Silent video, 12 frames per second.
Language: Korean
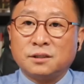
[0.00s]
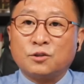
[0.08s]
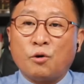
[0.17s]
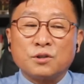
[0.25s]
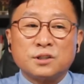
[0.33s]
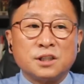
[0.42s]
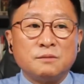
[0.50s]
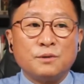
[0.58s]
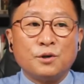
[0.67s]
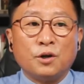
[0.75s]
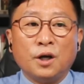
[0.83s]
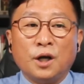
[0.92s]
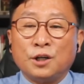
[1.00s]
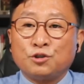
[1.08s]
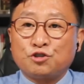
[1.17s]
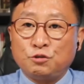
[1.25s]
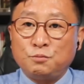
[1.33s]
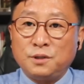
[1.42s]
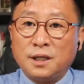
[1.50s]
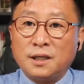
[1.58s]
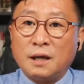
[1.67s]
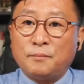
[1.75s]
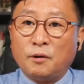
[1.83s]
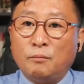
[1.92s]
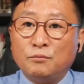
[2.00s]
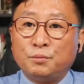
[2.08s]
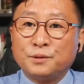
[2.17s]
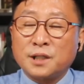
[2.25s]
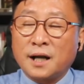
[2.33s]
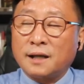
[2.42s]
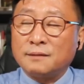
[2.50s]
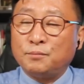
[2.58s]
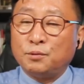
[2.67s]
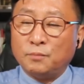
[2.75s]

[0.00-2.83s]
공신이며 추미애의 법무부 장관,